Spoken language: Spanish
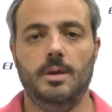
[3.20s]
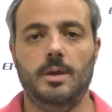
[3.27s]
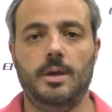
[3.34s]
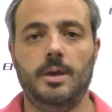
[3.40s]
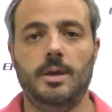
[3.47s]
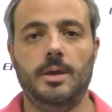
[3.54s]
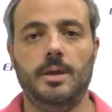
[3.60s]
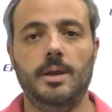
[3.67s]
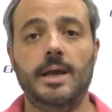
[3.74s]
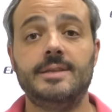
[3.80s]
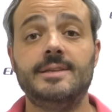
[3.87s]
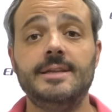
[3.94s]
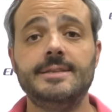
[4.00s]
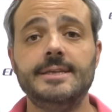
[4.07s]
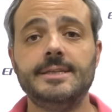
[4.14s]
El
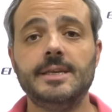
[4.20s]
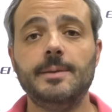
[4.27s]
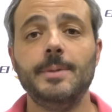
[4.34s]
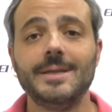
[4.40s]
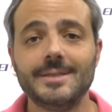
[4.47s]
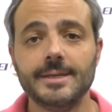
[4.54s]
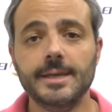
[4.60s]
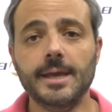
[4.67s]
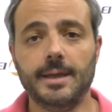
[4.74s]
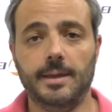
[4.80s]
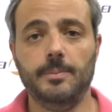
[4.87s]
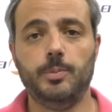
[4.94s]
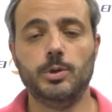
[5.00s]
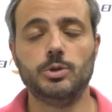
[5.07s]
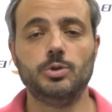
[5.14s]
Athletic se mete ya
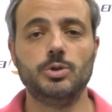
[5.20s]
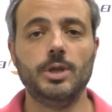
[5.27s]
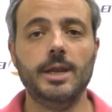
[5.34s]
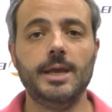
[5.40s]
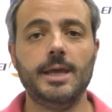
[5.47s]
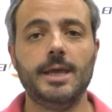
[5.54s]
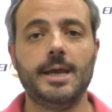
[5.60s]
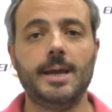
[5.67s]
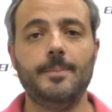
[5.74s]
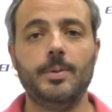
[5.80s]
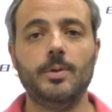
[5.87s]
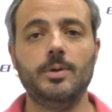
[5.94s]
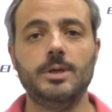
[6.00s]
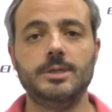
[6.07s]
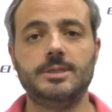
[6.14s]
en puestos de Liga de
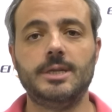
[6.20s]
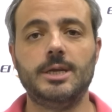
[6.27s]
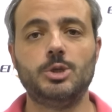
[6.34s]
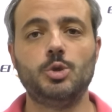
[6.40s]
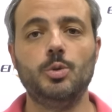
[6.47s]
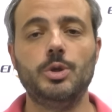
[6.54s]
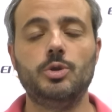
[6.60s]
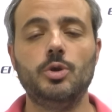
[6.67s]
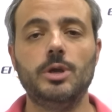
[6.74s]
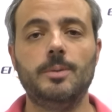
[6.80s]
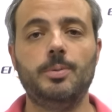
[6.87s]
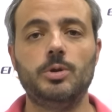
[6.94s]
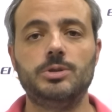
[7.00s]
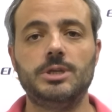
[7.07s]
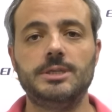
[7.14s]
Campeones tras su victoria
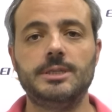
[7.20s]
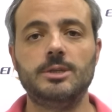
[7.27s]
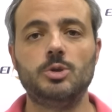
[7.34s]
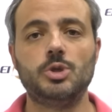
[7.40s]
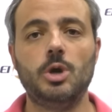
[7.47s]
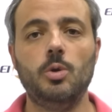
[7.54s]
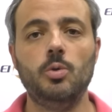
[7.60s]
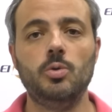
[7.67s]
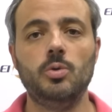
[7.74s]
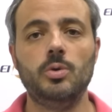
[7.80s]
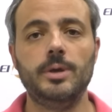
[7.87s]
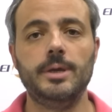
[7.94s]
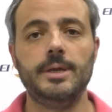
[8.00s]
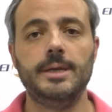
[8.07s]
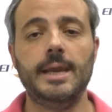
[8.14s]
por tres tantos a
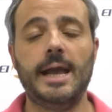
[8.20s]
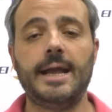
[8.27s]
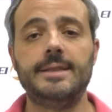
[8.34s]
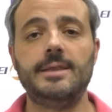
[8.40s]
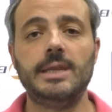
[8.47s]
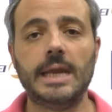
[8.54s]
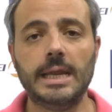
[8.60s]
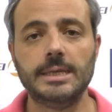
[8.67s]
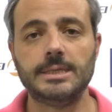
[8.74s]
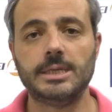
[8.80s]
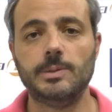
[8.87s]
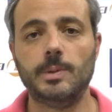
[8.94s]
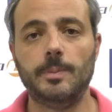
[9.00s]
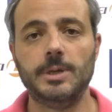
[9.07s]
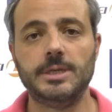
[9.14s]
uno en la Catedral en
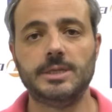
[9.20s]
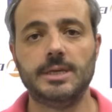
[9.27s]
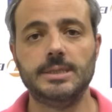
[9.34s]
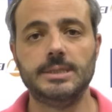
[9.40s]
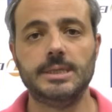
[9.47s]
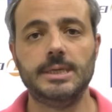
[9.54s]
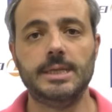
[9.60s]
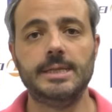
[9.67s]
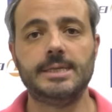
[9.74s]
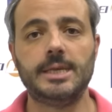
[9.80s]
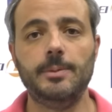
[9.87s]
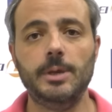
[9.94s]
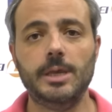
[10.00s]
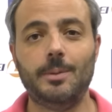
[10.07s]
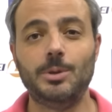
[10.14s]
San Mamés ante el
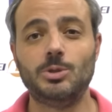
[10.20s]
Sevilla.